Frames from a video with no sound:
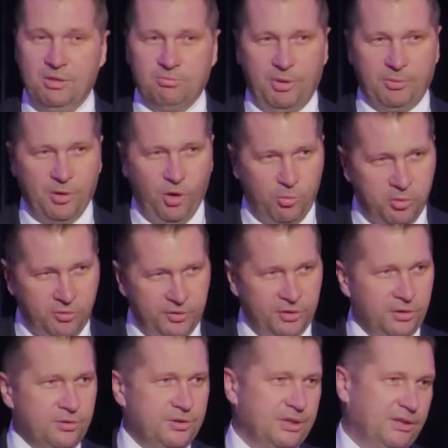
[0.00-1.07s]
Mamy
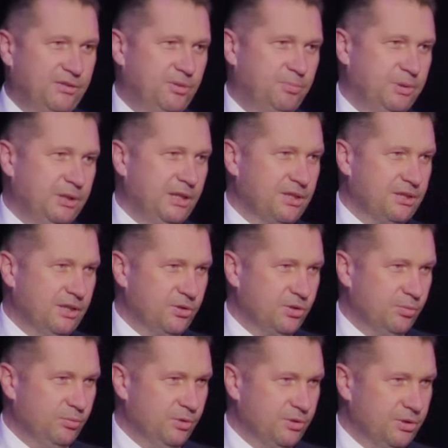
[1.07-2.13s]
obowiązek wspierać
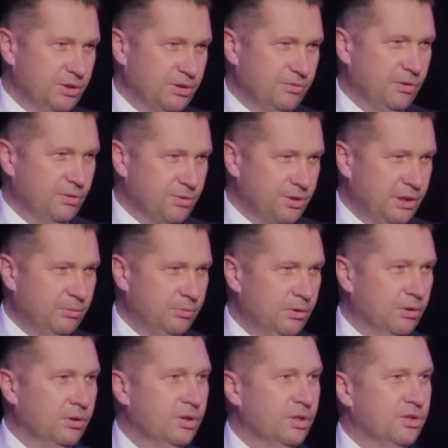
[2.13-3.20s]
naszą młodzież w dążeniu
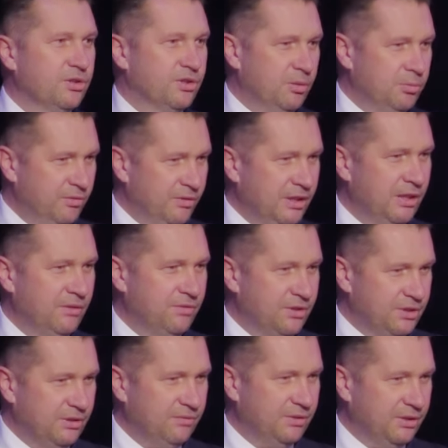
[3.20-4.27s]
do zdobywania
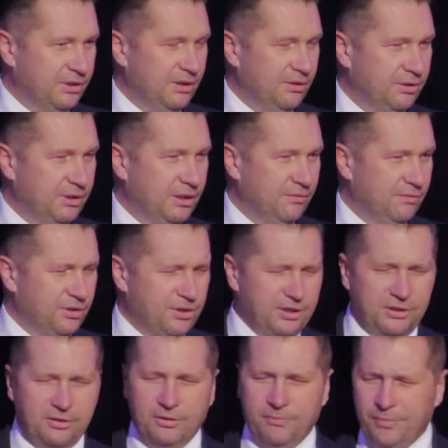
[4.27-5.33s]
wyższe, wykształcenia
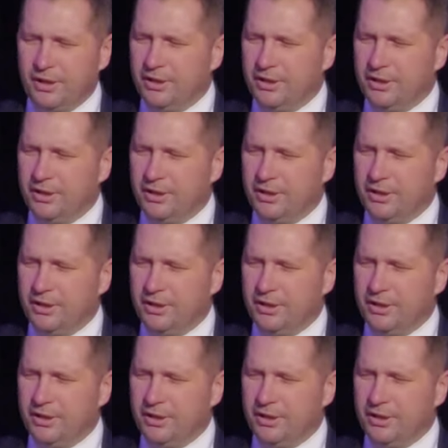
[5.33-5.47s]
wyższego.